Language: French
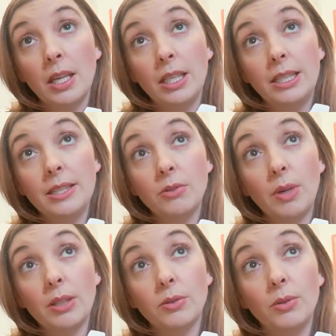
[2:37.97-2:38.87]

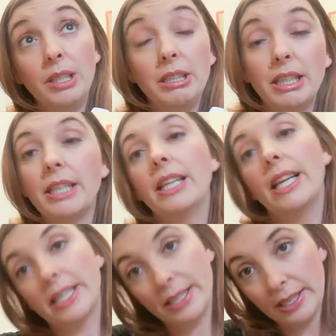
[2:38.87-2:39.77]
l'histoire de l'inné et de
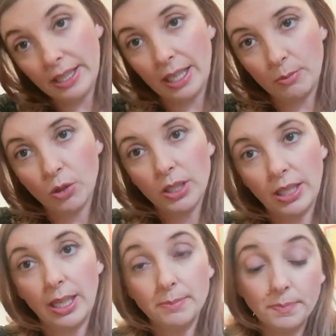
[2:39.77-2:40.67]
l'acquis également qui
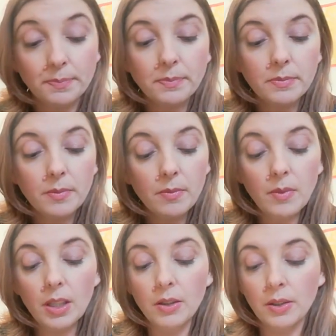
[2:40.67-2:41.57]
est là.
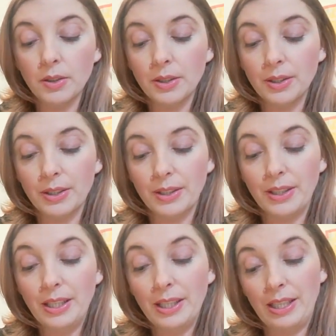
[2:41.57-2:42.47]
Euh,
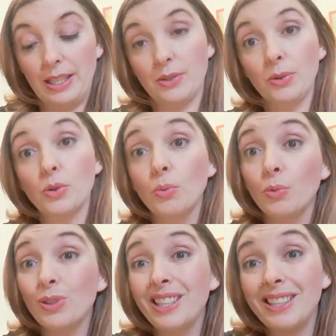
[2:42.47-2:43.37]
est-ce que ce
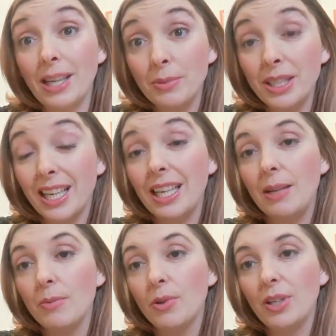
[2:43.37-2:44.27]
mot détermine
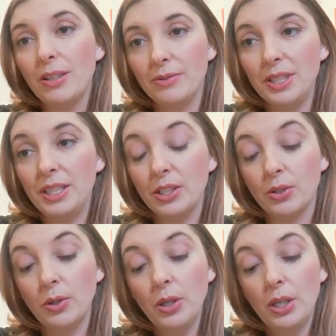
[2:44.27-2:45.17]
réellement la vie des
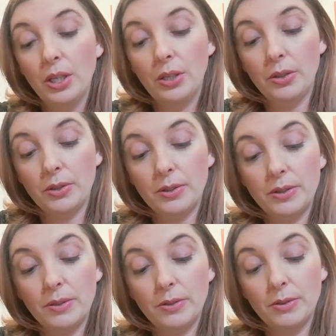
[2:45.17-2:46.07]
gens euh,
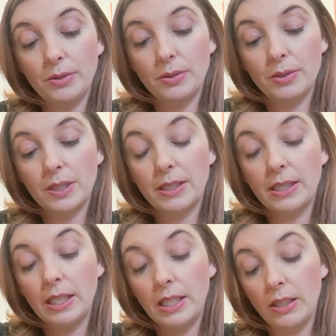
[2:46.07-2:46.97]

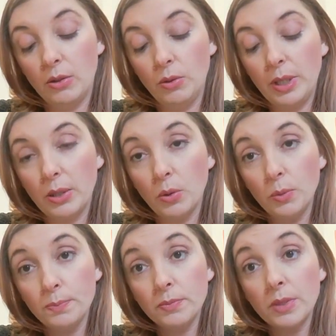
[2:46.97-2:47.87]
C'est le
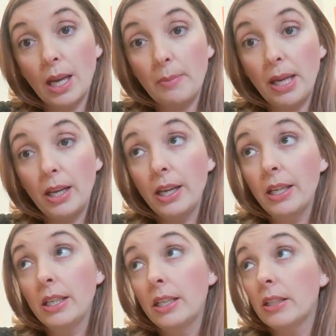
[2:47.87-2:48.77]
héros, Abel,
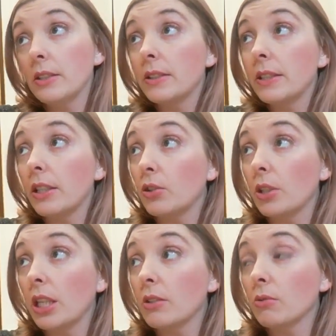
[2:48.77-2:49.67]
euh, c'est un
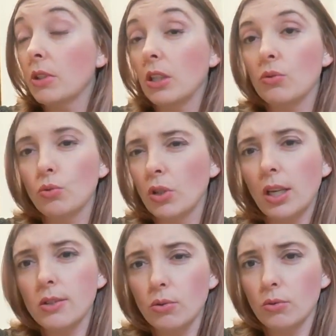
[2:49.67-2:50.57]
jeune garçon qui a donc
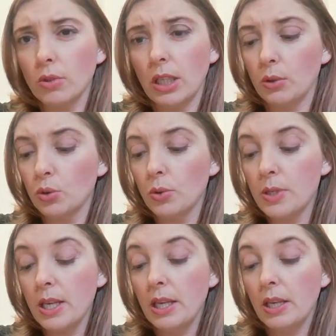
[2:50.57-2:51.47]
13 ans quelque chose,